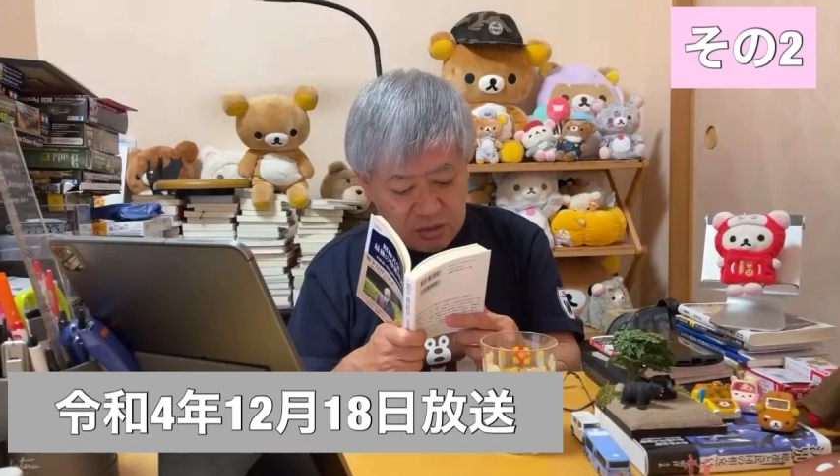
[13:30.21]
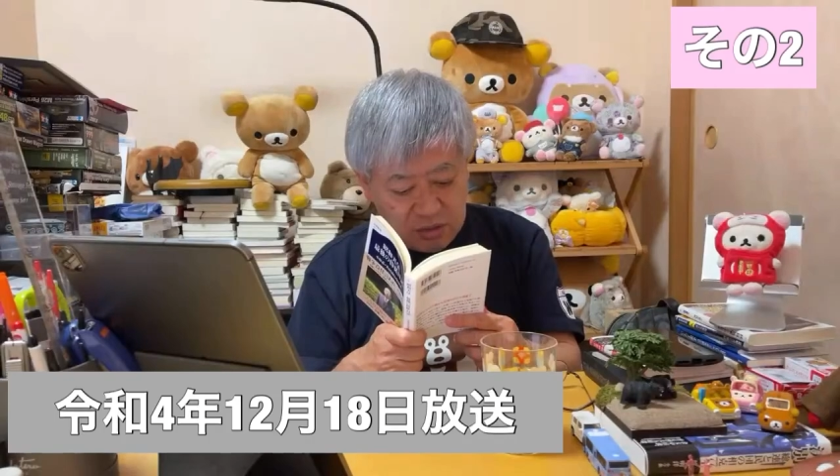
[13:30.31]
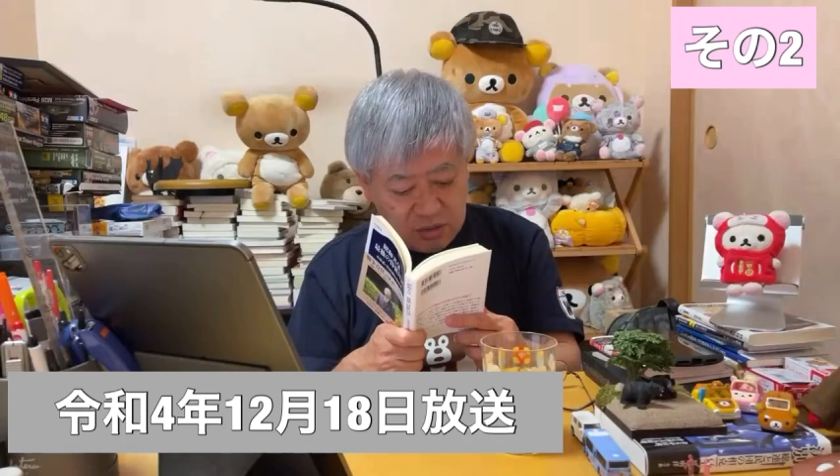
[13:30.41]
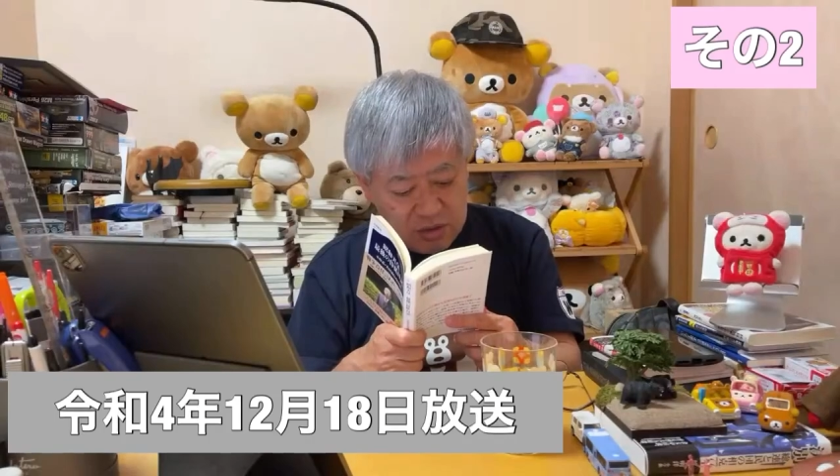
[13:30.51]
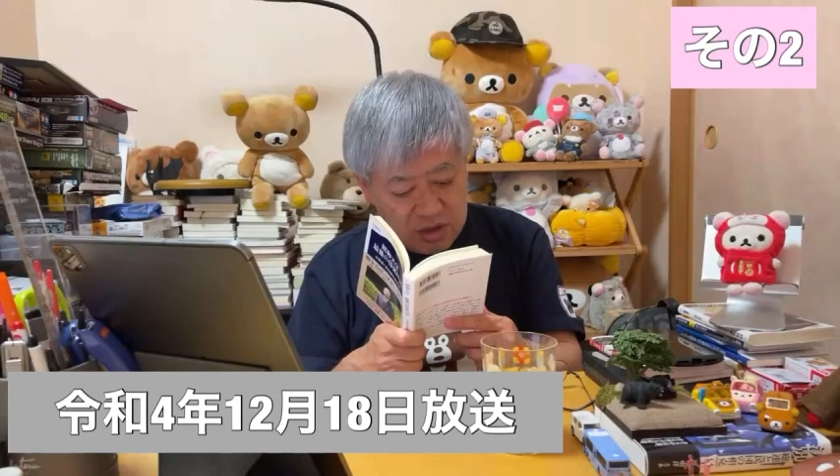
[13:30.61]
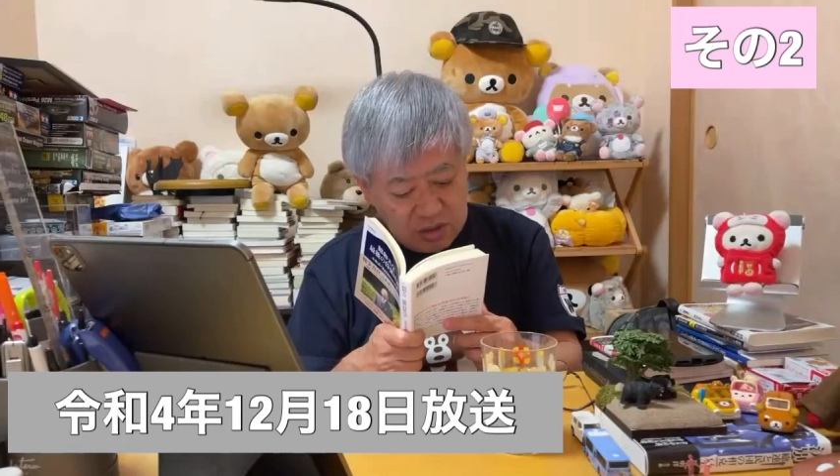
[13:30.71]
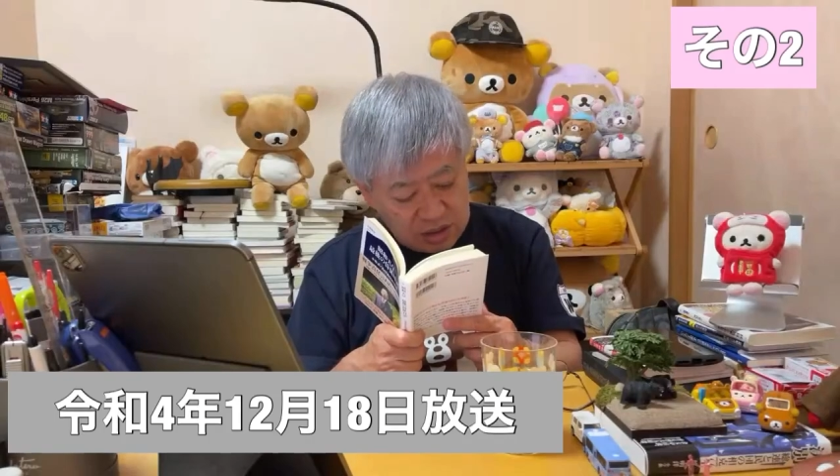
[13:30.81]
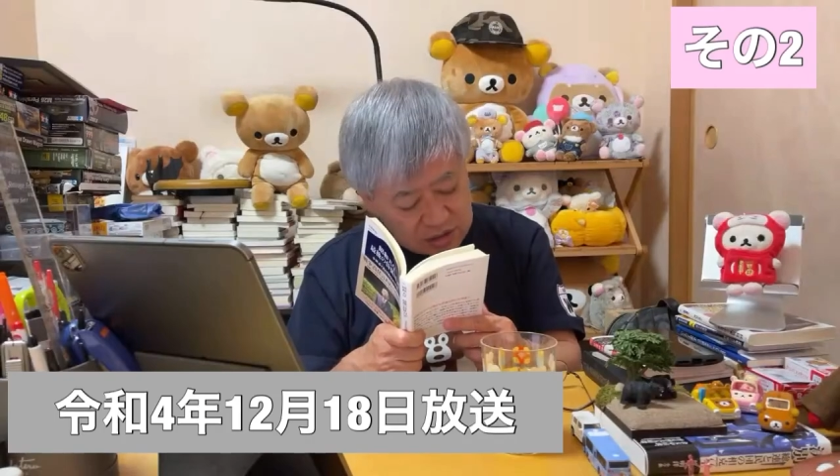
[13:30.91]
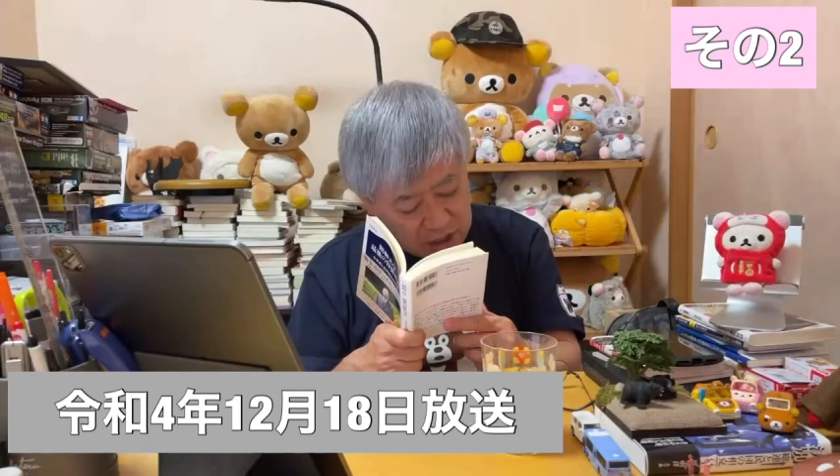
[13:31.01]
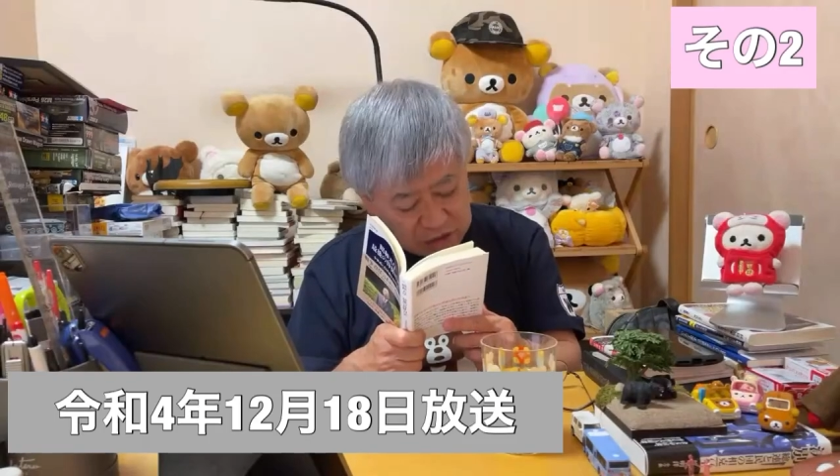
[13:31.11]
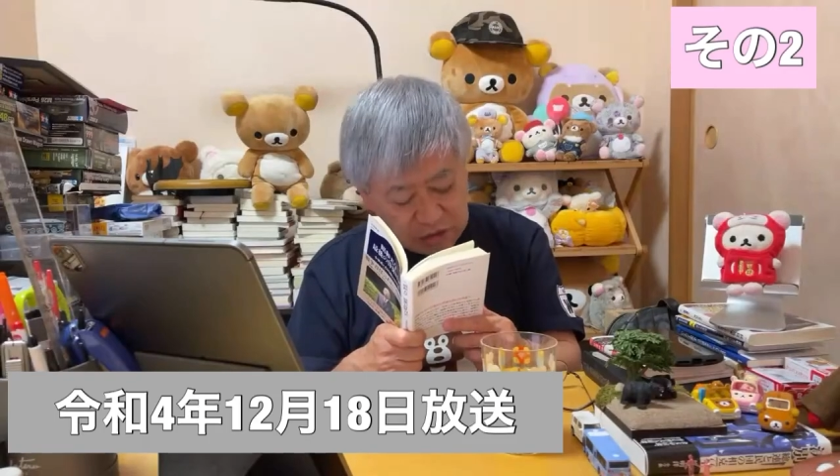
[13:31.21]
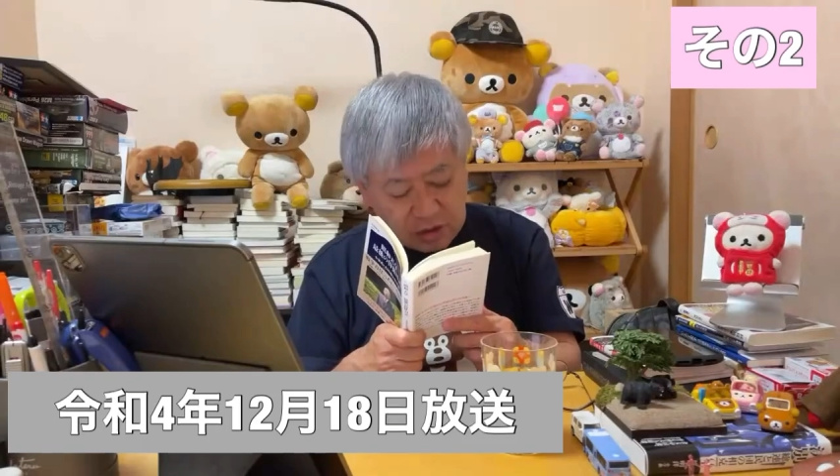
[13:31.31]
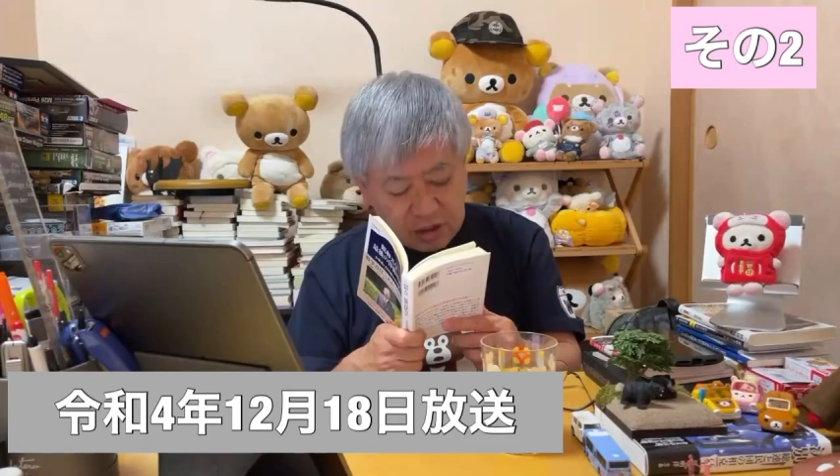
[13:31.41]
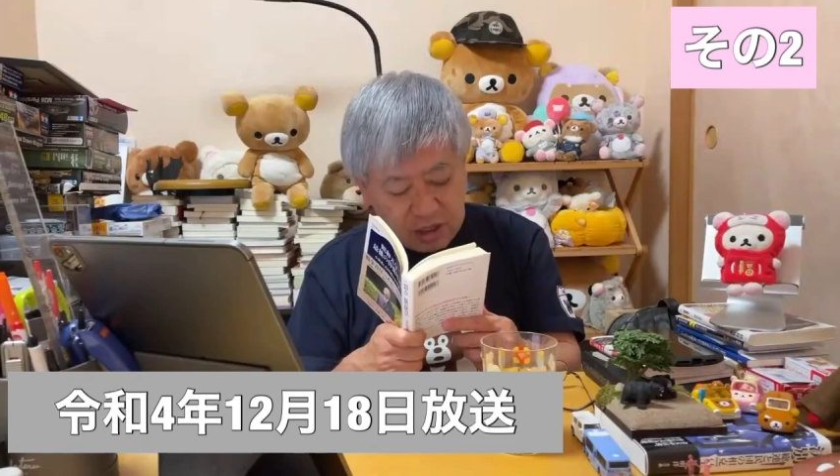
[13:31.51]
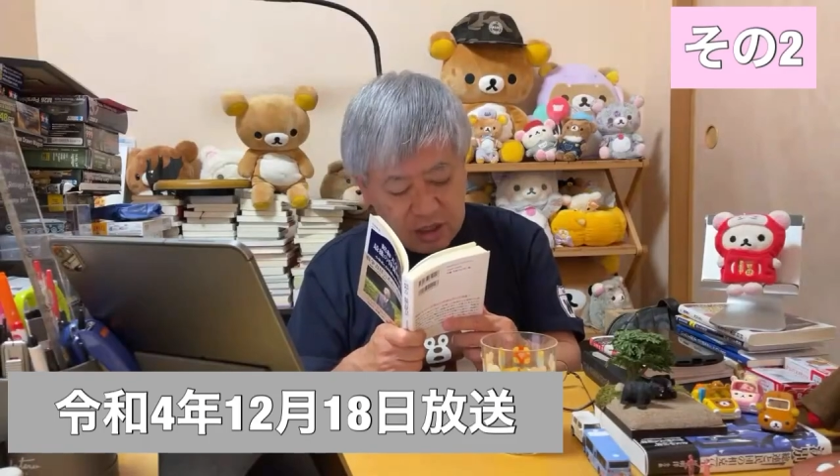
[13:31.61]
の、なぜか足な
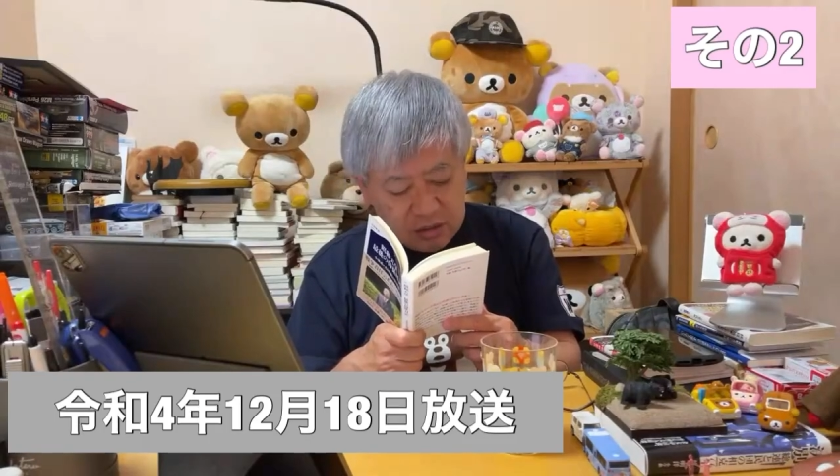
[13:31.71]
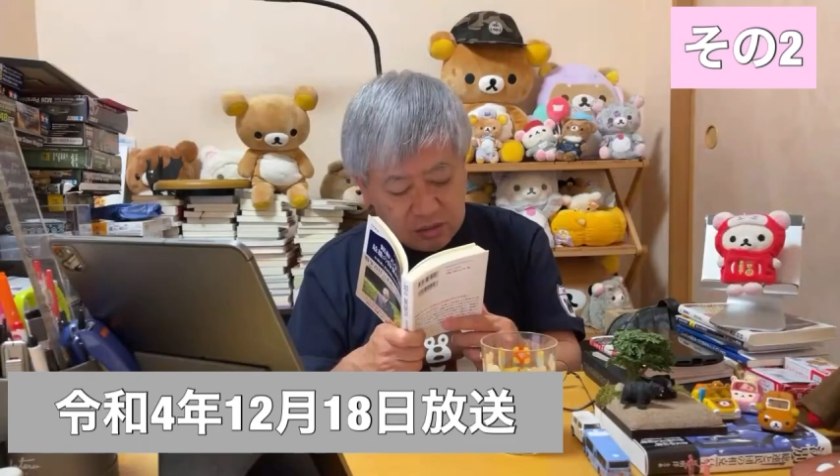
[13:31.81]
んだよね。